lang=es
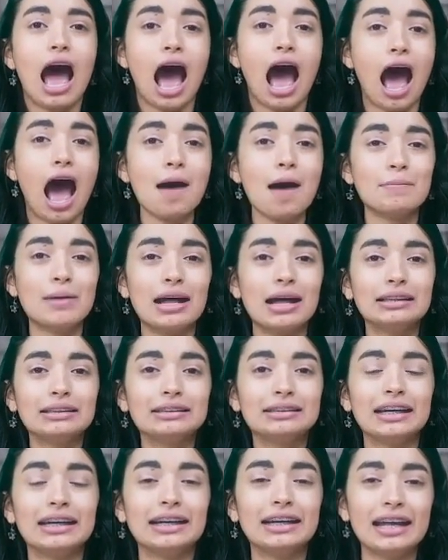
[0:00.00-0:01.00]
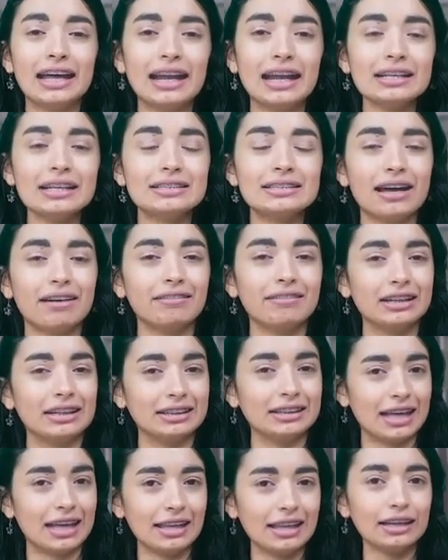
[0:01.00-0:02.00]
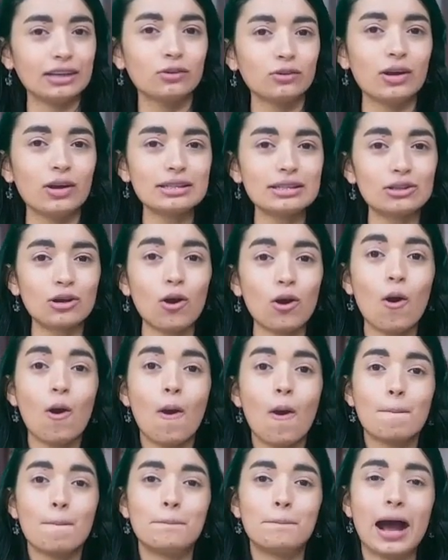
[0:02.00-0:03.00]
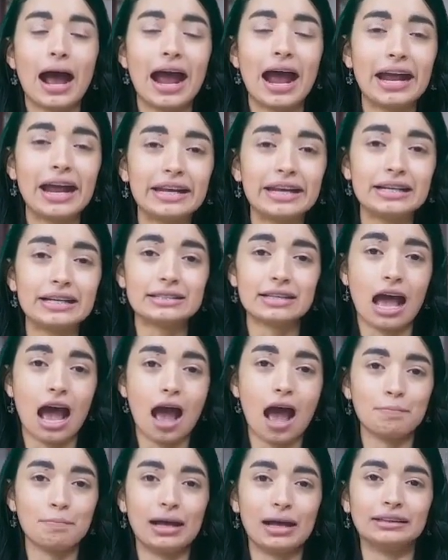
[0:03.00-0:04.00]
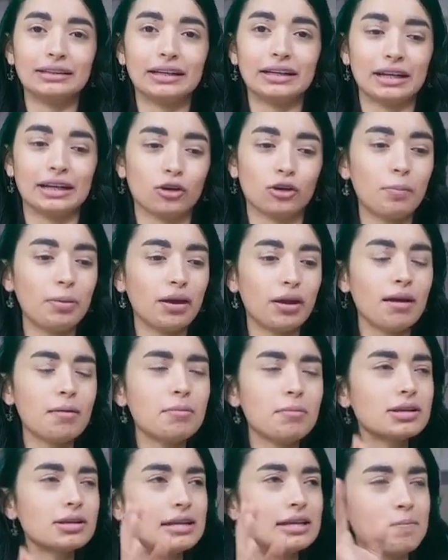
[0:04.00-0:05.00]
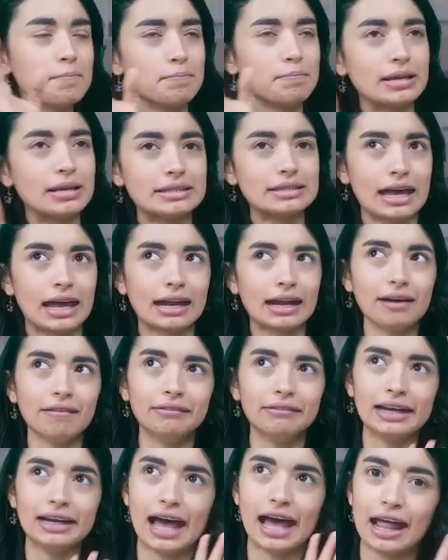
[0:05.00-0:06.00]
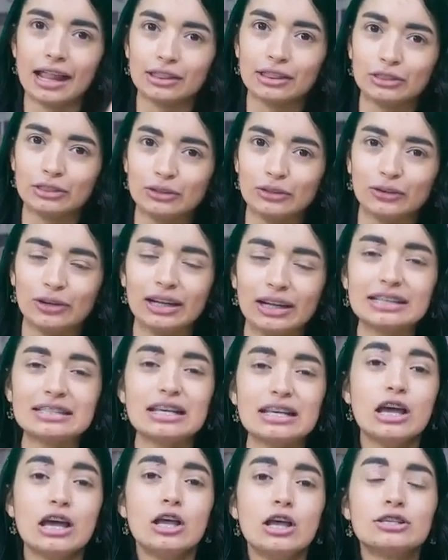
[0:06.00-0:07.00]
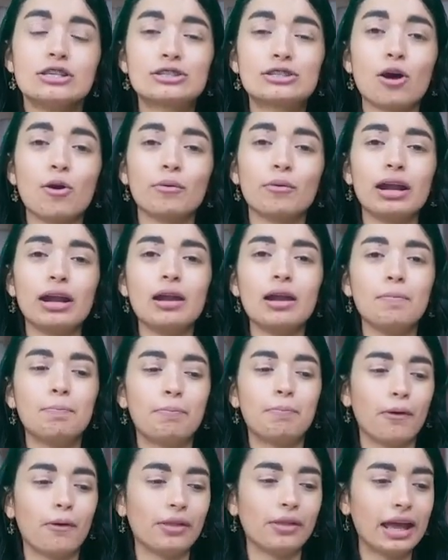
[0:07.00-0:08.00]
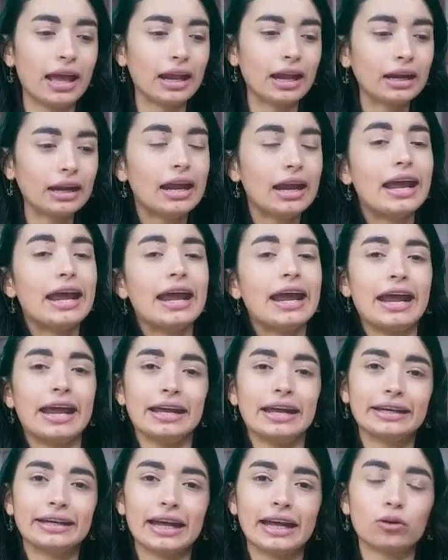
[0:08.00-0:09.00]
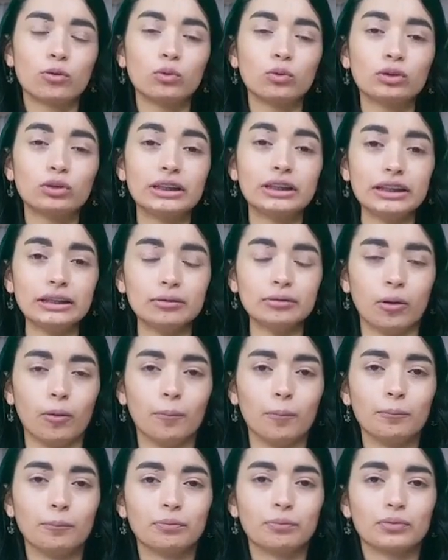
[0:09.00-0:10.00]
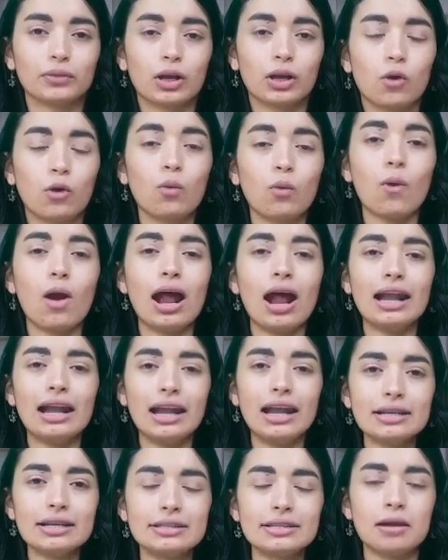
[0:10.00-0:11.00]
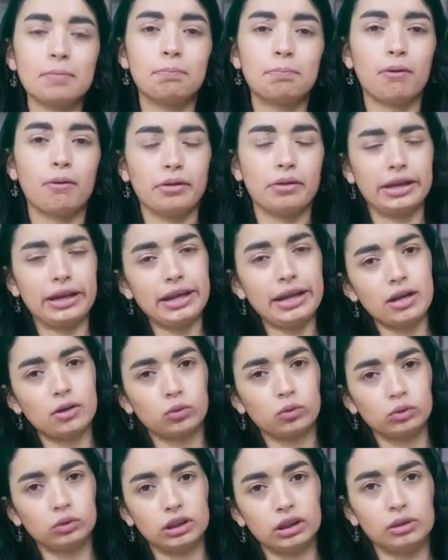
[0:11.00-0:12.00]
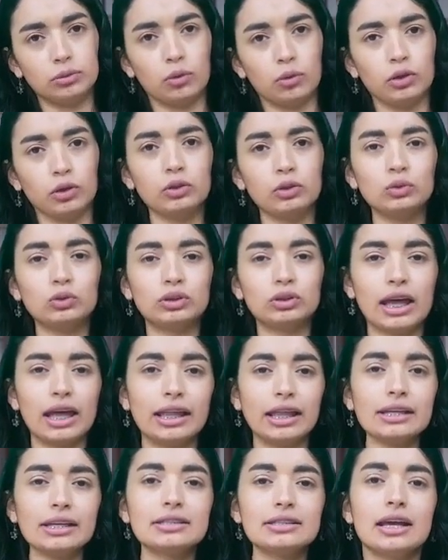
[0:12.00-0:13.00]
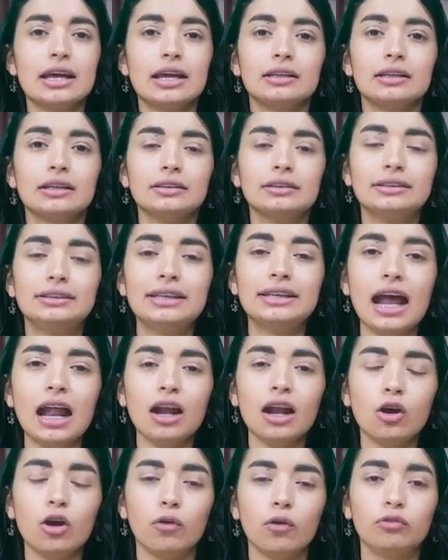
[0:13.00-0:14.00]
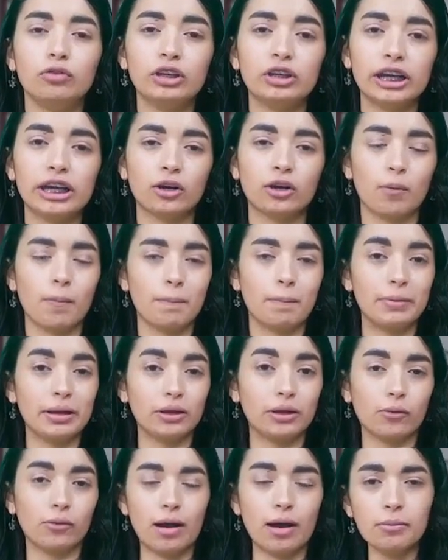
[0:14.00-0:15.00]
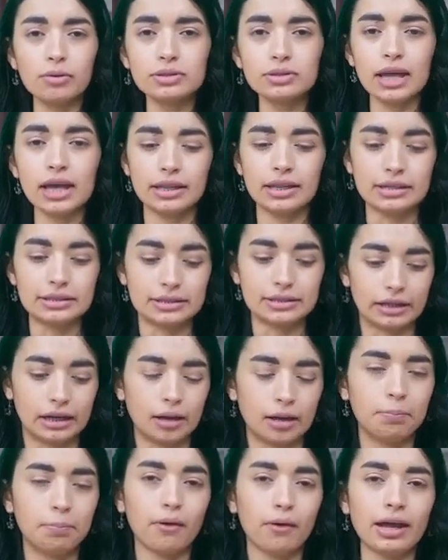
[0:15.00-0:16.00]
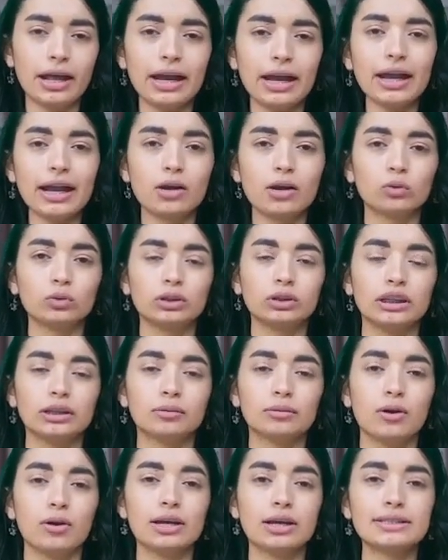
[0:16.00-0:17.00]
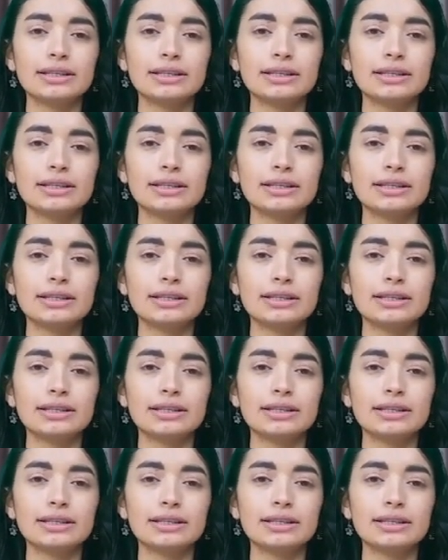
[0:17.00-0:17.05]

a mantener estabilidad en nuestro país a mantenernos. Pero vamos a empezar hablándoles sobre el poder ejecutivo. ¿Cuál es el poder ejecutivo? Y ustedes ya lo vieron, pero vamos a decir, el poder ejecutivo es